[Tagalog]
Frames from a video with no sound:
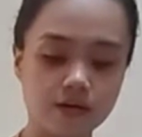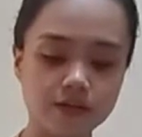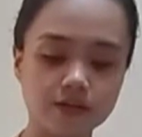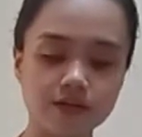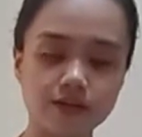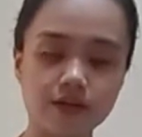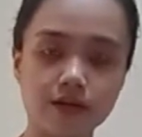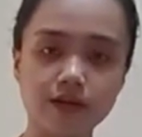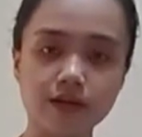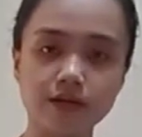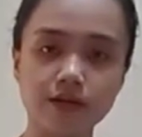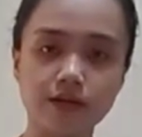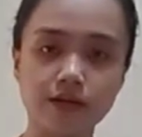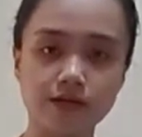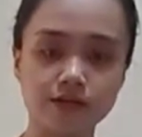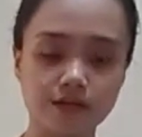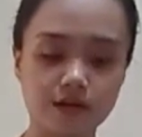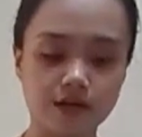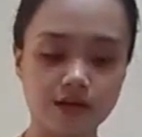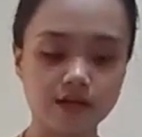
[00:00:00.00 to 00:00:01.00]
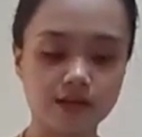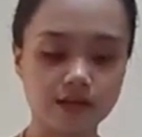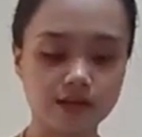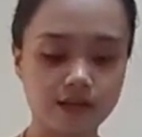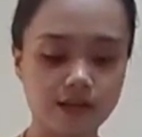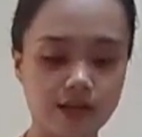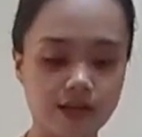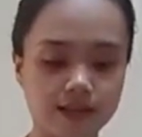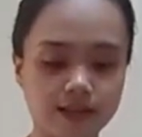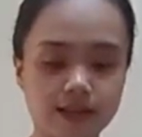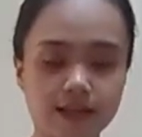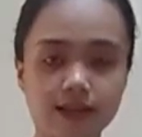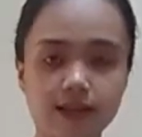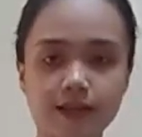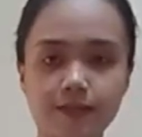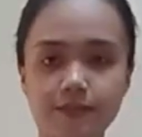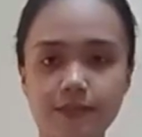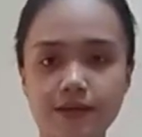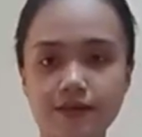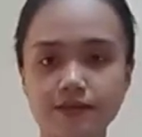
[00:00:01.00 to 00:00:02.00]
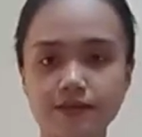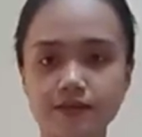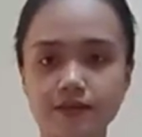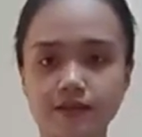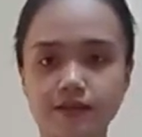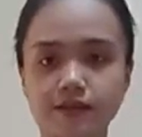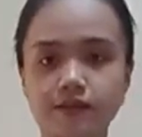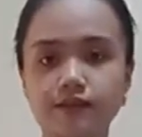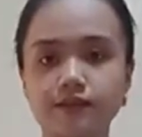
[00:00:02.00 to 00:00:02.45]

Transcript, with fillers: sterile cotton, and then kick the basic.